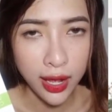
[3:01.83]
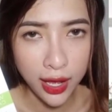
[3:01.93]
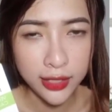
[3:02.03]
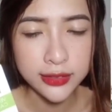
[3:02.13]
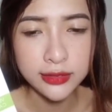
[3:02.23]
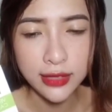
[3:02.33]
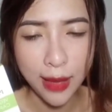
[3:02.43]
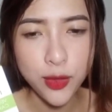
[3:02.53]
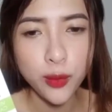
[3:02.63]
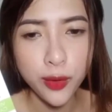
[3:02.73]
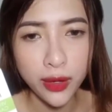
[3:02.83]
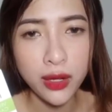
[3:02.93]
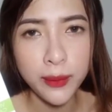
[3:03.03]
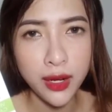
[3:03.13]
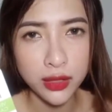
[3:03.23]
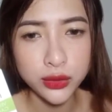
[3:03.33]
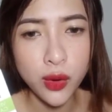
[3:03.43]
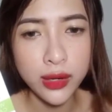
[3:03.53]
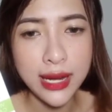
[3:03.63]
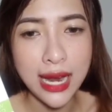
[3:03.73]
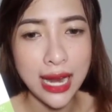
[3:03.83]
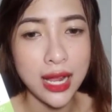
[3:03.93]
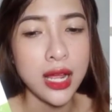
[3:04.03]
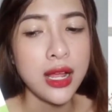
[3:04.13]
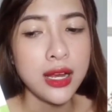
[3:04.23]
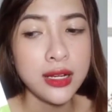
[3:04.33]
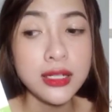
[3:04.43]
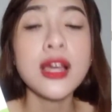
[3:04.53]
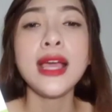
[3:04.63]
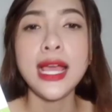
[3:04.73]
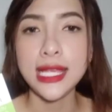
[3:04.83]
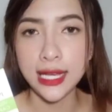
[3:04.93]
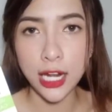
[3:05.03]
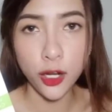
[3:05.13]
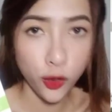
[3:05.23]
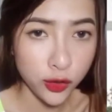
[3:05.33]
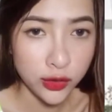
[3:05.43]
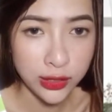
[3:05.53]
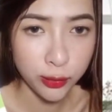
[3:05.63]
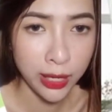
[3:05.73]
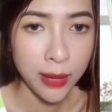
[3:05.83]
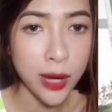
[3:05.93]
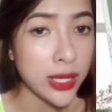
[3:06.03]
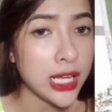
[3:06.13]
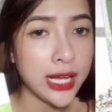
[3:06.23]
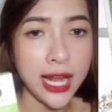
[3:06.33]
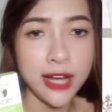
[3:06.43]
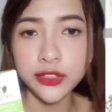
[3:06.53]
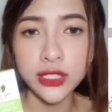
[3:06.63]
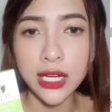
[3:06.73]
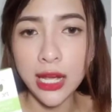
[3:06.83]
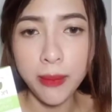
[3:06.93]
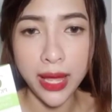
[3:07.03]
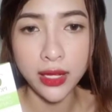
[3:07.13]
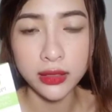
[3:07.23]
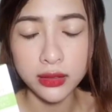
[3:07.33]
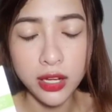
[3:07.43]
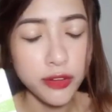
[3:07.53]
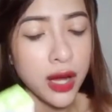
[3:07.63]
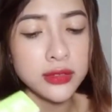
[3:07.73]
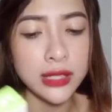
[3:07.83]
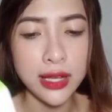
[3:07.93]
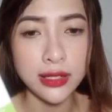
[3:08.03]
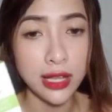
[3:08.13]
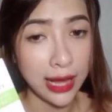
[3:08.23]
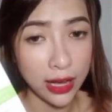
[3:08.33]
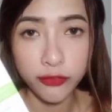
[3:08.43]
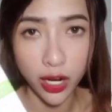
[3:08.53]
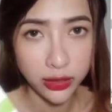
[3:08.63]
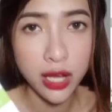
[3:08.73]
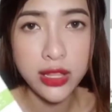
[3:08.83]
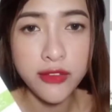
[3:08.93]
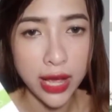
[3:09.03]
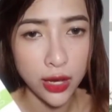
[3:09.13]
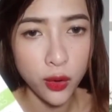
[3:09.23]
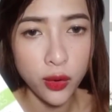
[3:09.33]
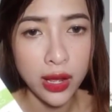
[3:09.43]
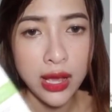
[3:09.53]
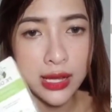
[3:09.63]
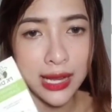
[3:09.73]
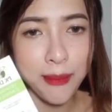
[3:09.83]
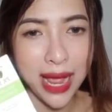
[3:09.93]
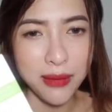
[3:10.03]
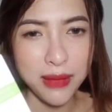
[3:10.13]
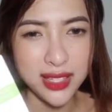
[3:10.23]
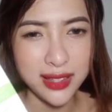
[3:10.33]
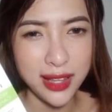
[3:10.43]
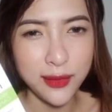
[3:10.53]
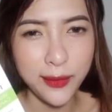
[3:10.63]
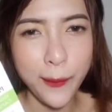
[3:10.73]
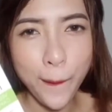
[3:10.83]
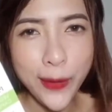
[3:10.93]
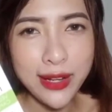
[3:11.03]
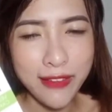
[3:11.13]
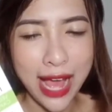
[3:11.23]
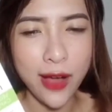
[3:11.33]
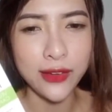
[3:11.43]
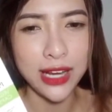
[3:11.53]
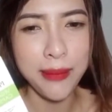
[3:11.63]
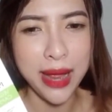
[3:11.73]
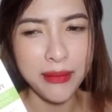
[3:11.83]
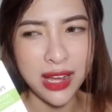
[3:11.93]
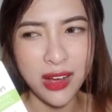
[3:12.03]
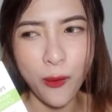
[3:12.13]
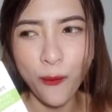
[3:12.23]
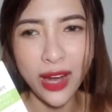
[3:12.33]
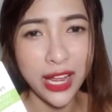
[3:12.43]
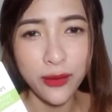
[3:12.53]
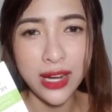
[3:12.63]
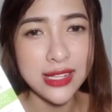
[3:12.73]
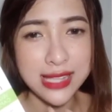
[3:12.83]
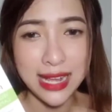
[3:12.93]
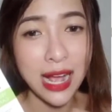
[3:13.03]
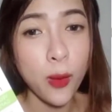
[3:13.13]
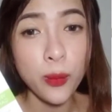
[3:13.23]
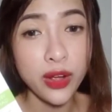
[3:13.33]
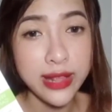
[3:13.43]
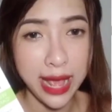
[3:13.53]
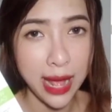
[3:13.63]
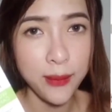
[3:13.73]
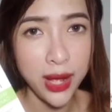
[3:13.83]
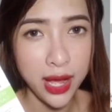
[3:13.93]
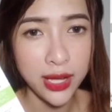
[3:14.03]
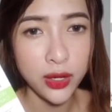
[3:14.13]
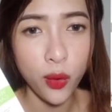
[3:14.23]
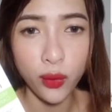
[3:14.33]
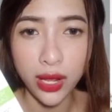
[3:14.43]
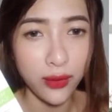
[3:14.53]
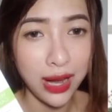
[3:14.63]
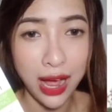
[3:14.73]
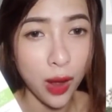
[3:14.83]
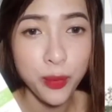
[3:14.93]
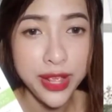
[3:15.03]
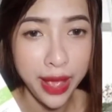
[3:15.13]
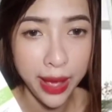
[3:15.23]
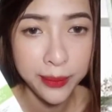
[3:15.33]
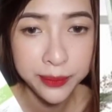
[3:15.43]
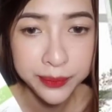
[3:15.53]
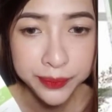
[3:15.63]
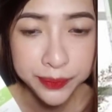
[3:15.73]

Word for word: ha lạm dụng nhiều quá hơi bị lợn thuốc cái này là linh nói hai chị khanh luôn với các bạn qua chị khanh phương lê các bạn tư vấn thì chị khanh vẫn nói như vậy luôn các bạn mà chịu uống vào thì các bạn mà ù lì quá là sẽ không có giảm ha ù lì quá là không có giảm